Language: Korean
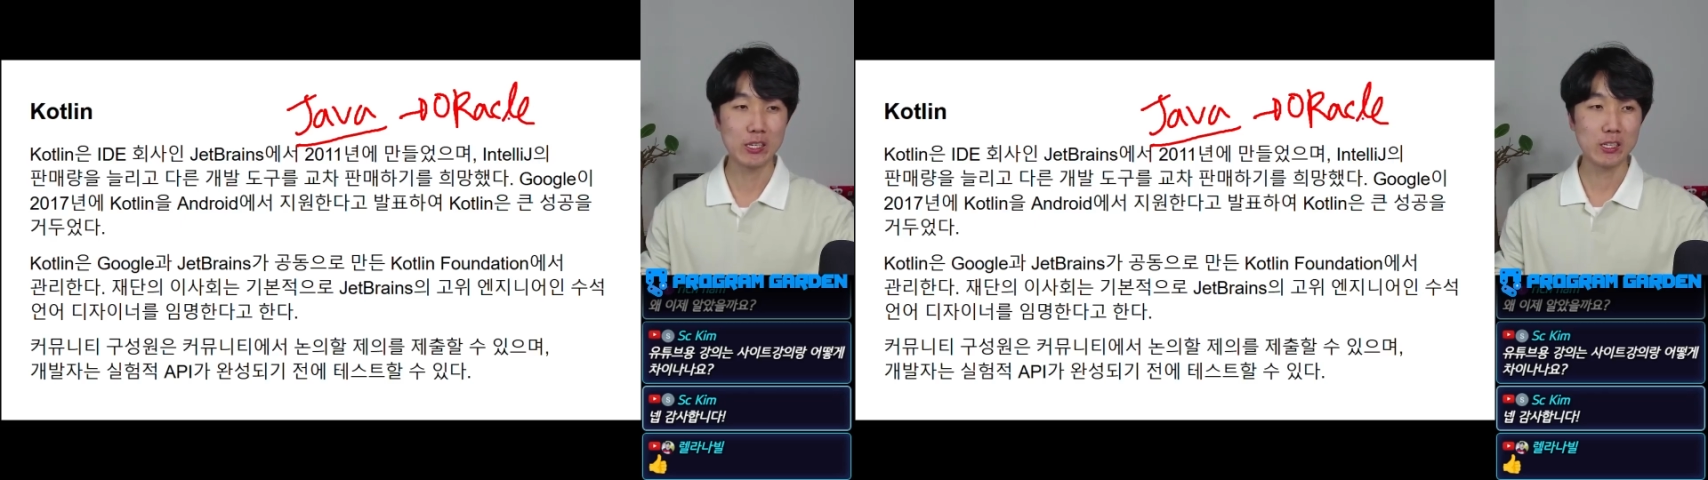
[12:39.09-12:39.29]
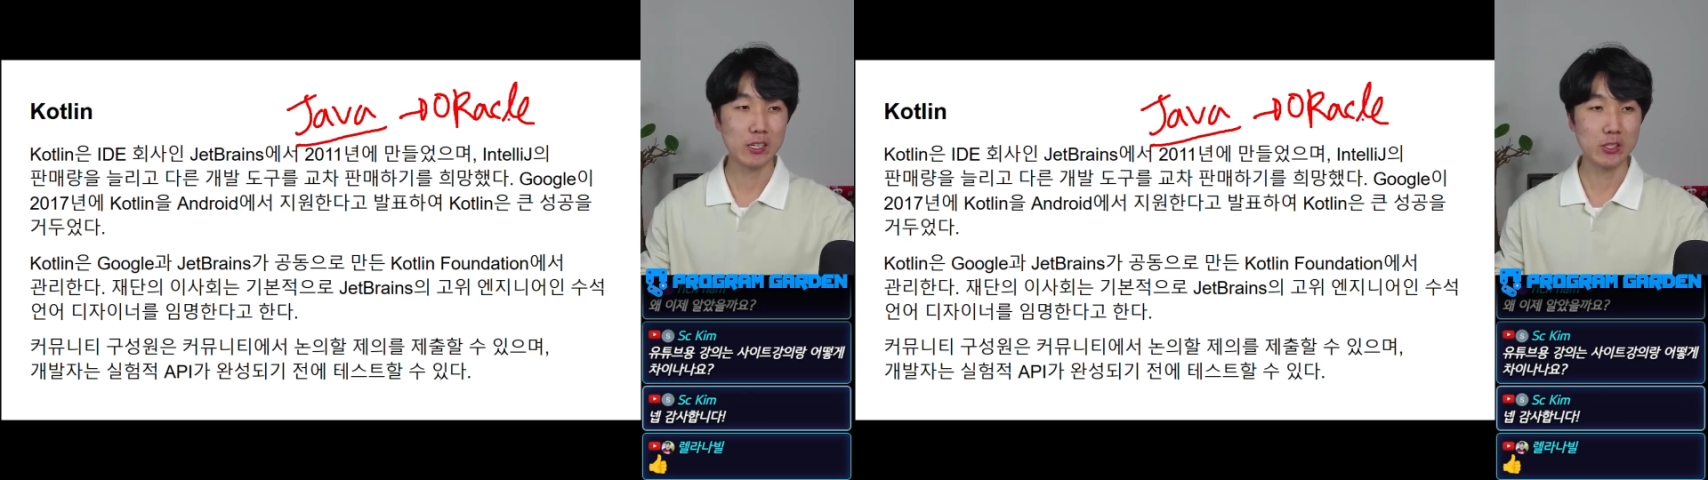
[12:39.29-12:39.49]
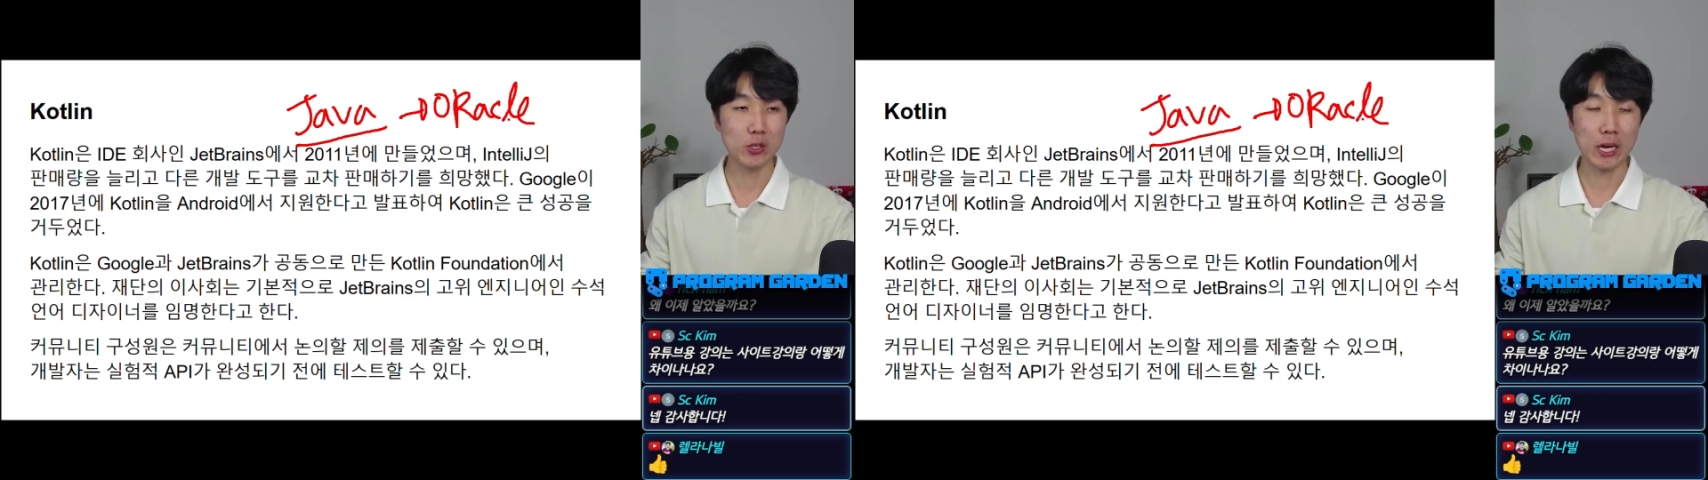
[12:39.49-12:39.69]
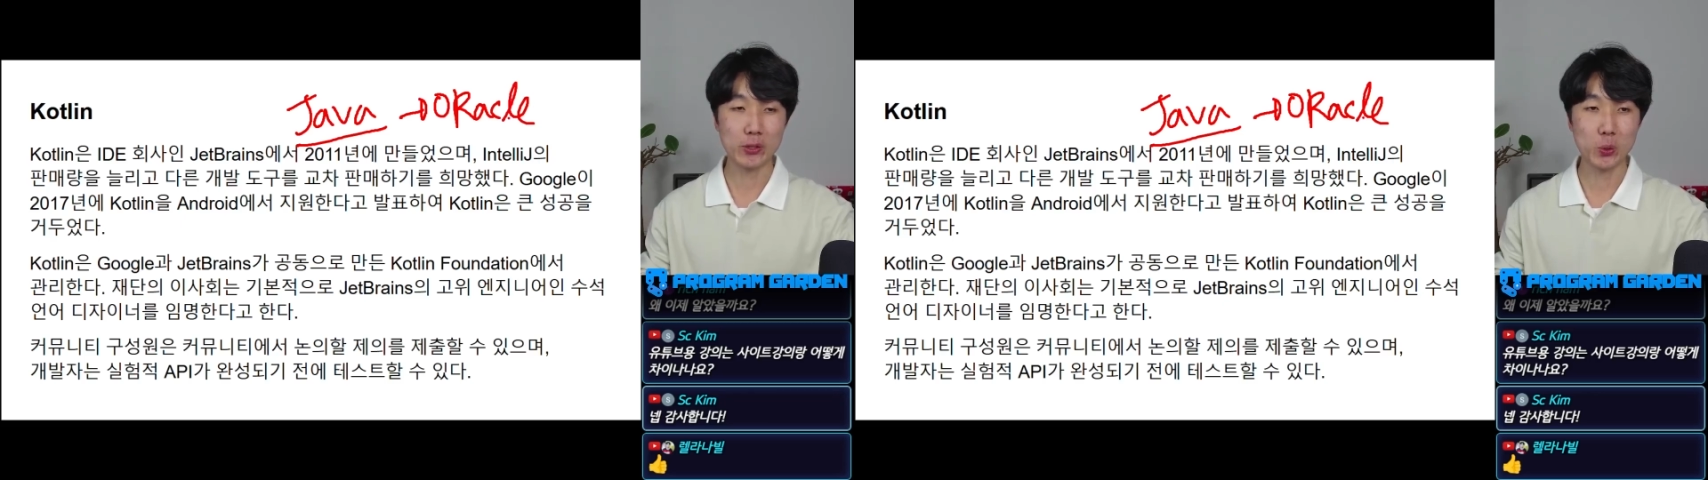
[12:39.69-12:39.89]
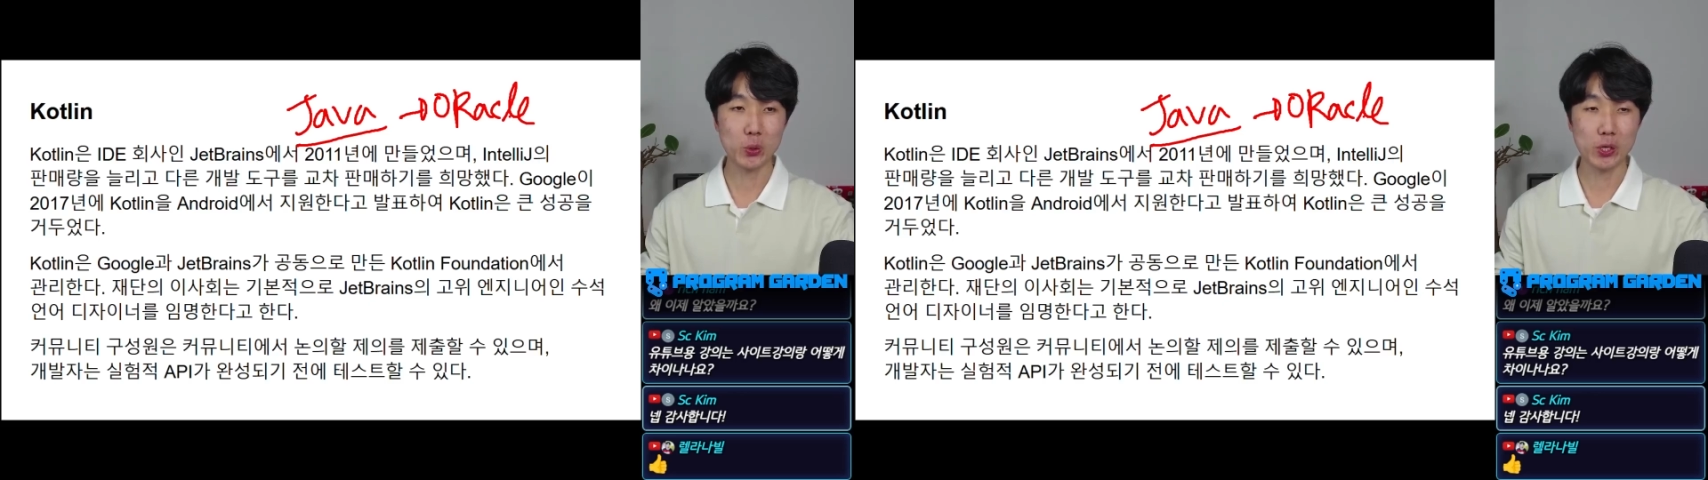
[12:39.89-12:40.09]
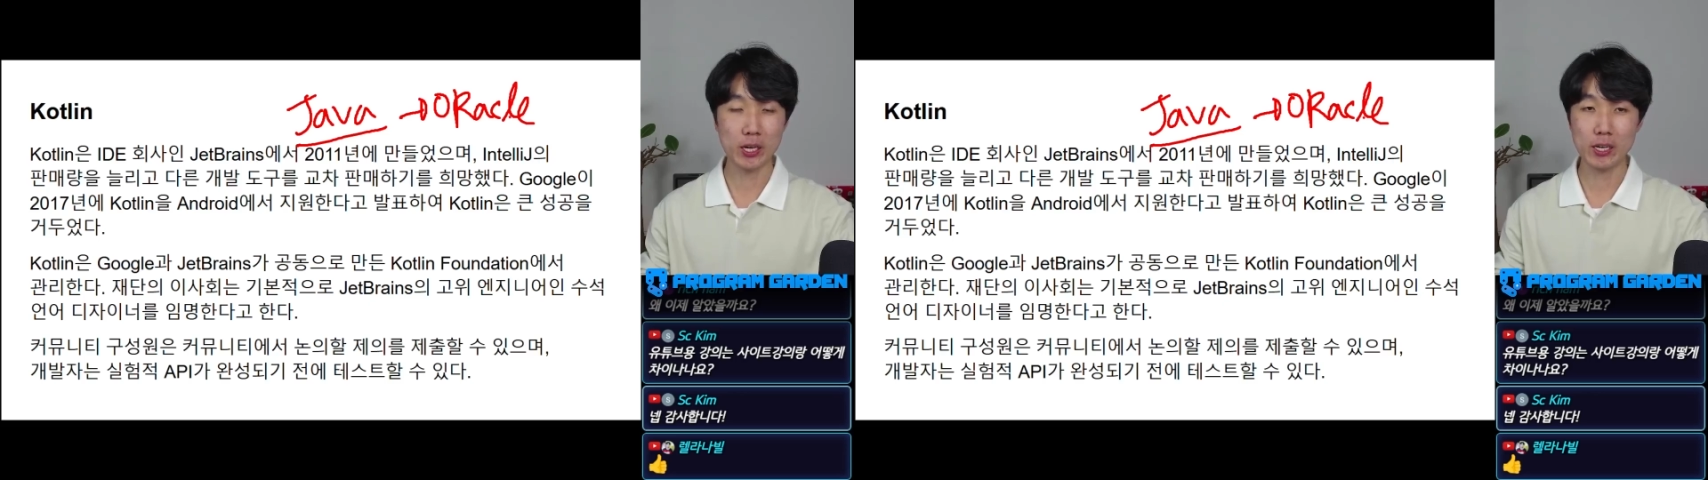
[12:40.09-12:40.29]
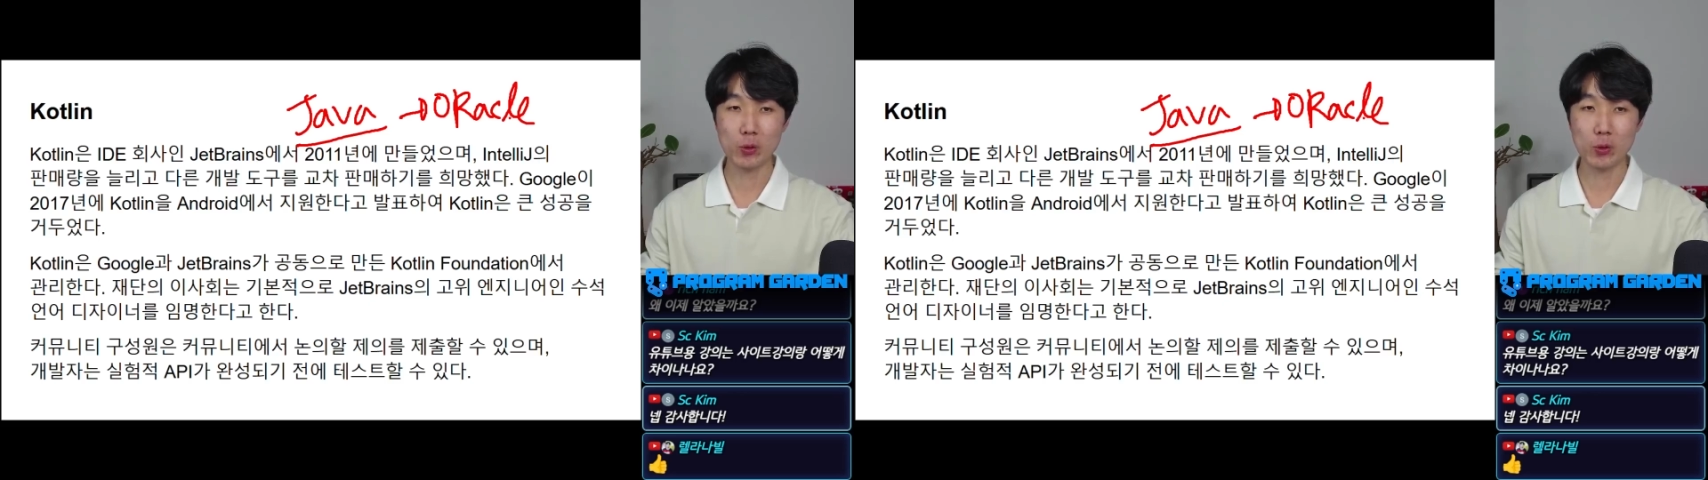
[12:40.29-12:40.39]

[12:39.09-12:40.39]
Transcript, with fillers: 그래서 안드로이드랑